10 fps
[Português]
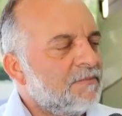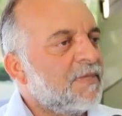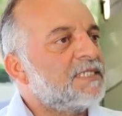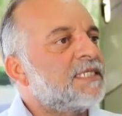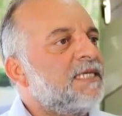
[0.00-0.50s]

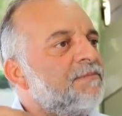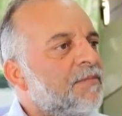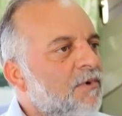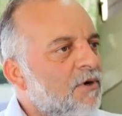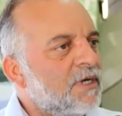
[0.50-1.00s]
mas que
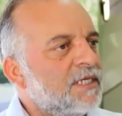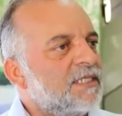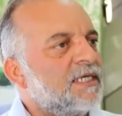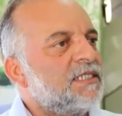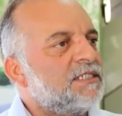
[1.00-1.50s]
mora
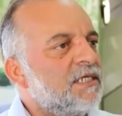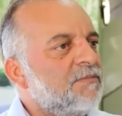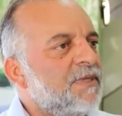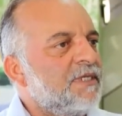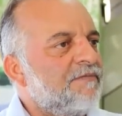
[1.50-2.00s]
na
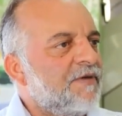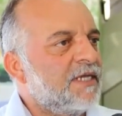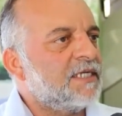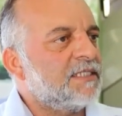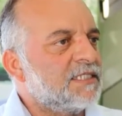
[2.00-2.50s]
região
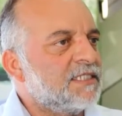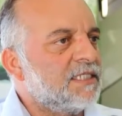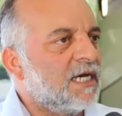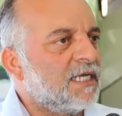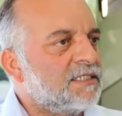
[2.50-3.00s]
periférica da
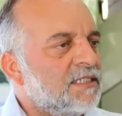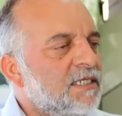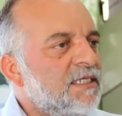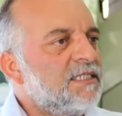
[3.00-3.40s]
cidade